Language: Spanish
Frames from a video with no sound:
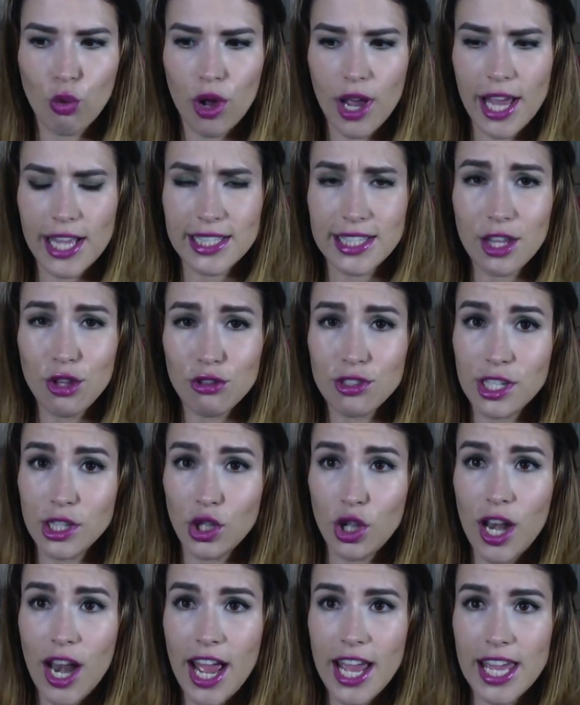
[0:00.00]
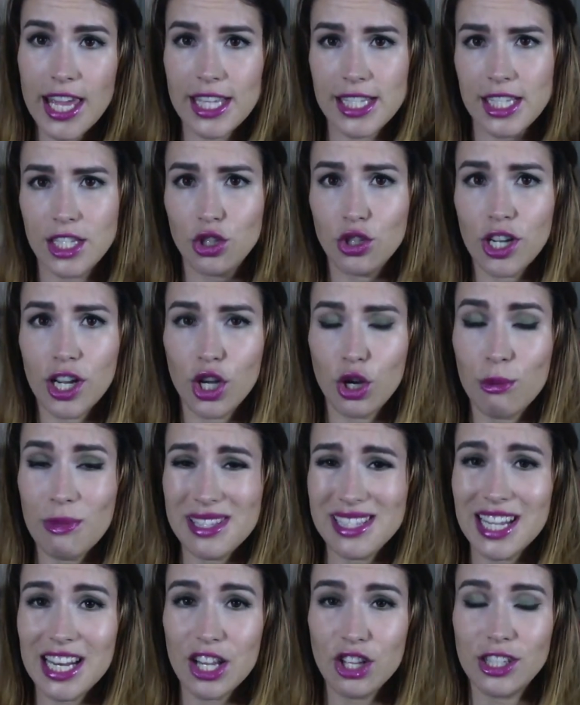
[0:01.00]
he estado usándola y siento que no me
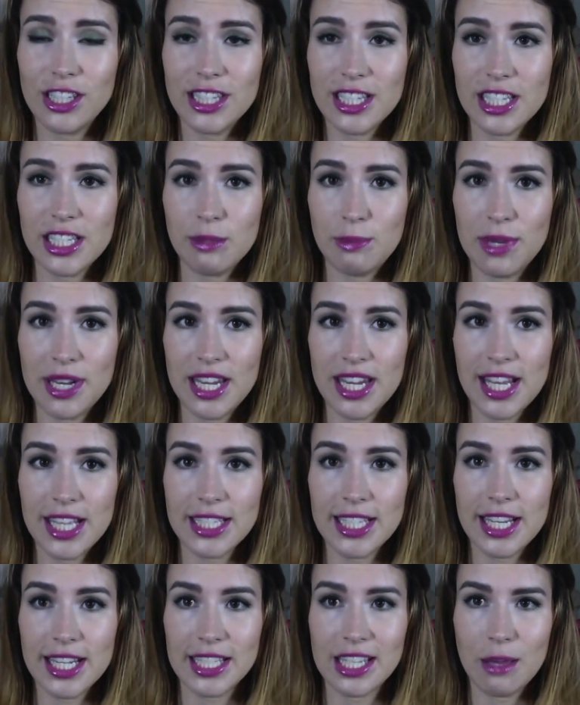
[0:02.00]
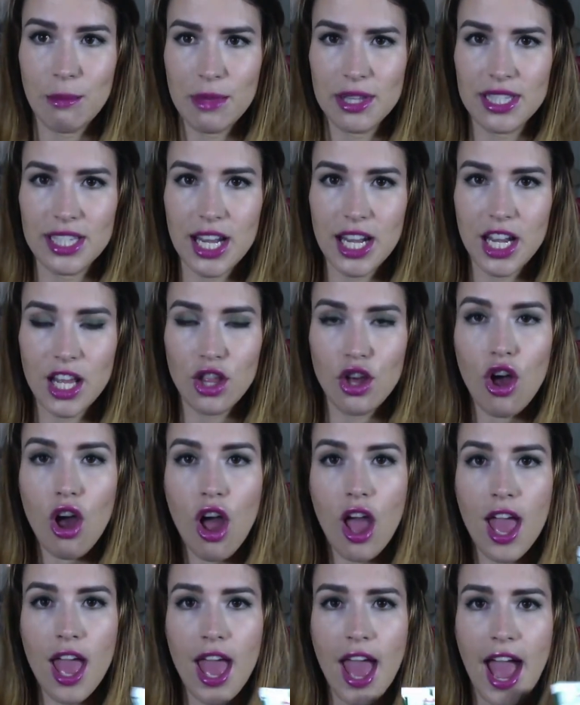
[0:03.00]
han salido tantas espinillas y las que me han salido
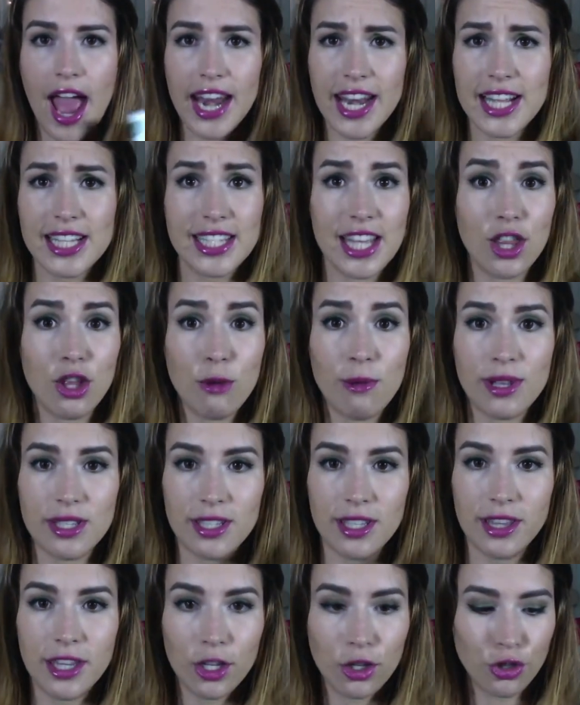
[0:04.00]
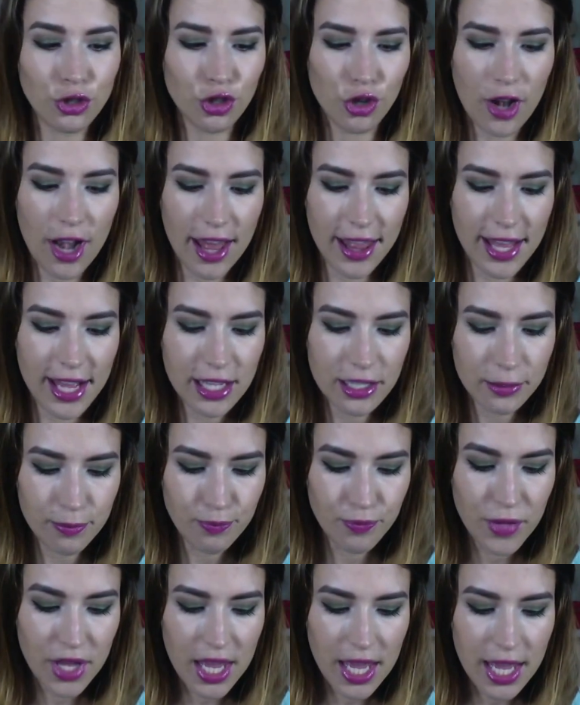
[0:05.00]
han estado bastante controladas.
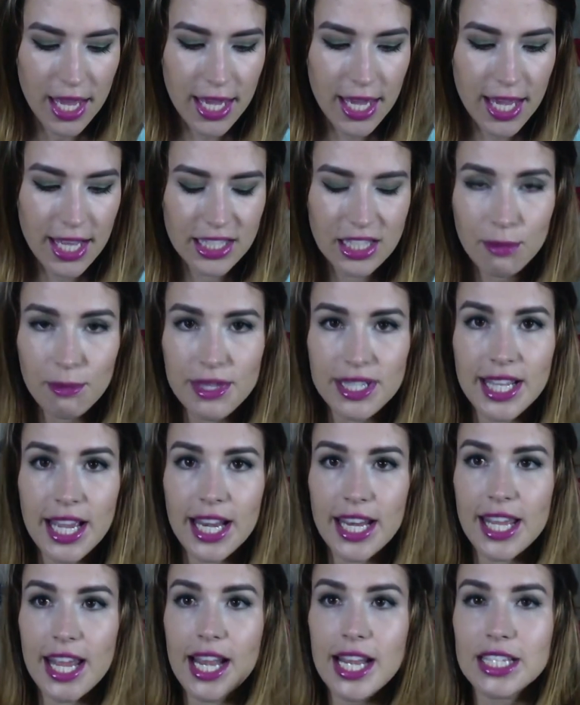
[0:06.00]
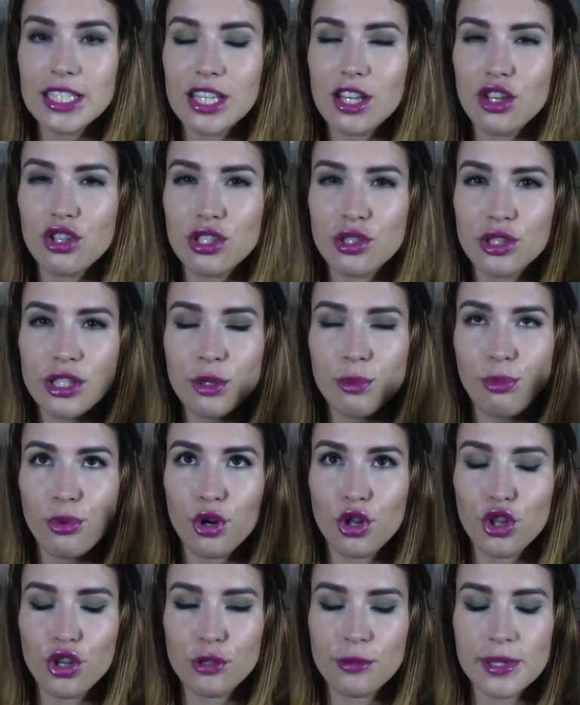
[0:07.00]
Y esta mascarilla la he estado usando
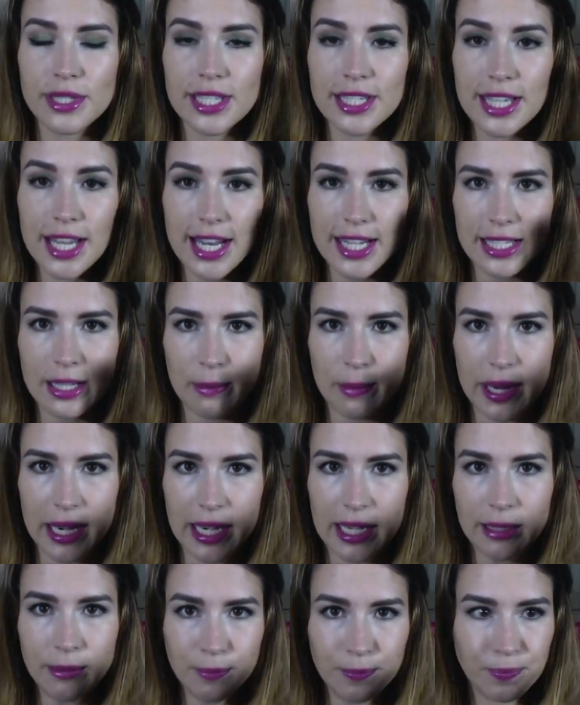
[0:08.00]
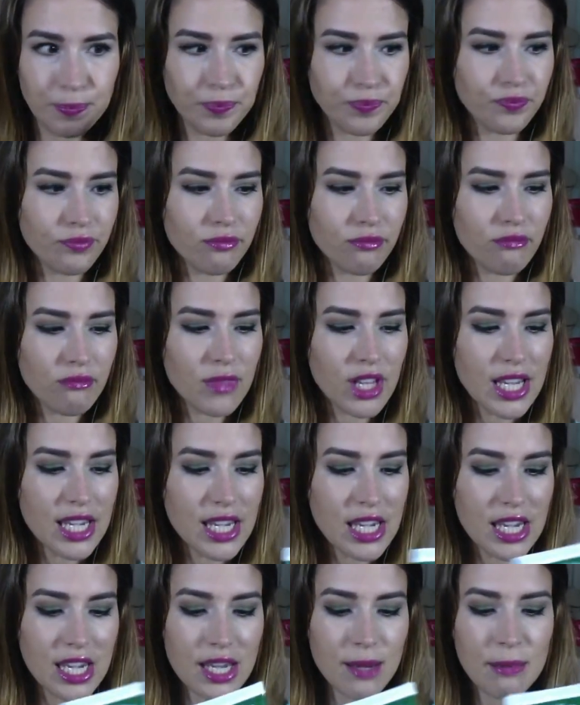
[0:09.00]
por dos veces a la semana
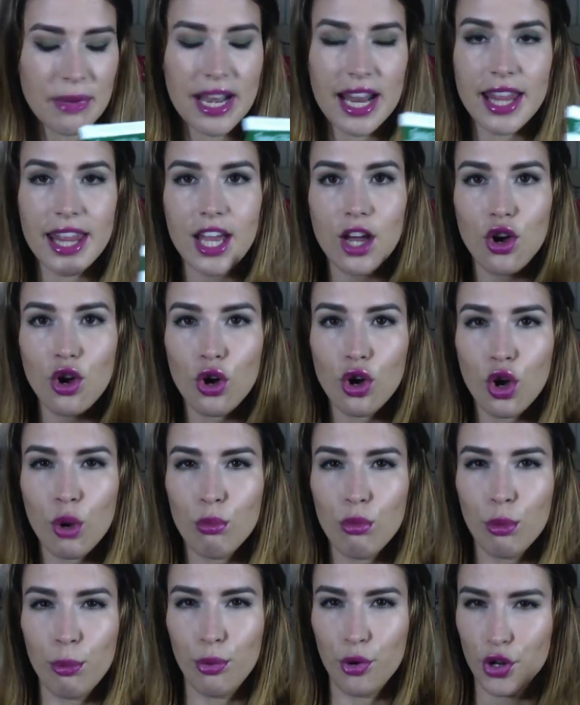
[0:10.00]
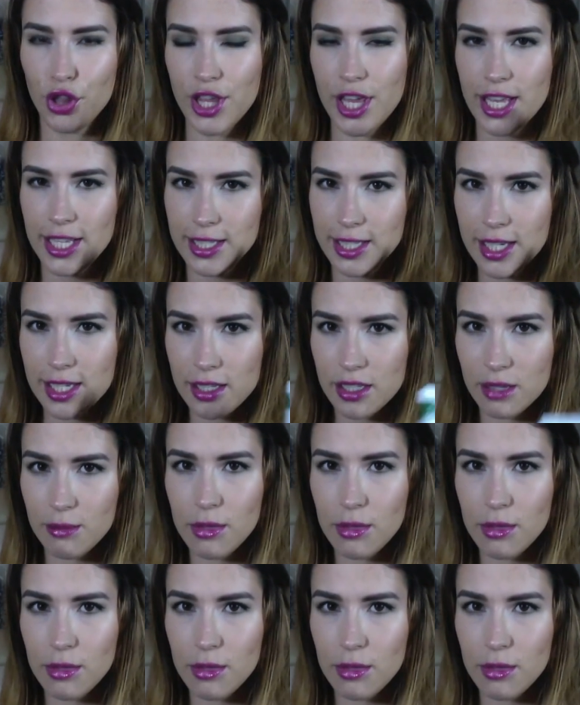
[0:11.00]
y me la dejo como por 10, 15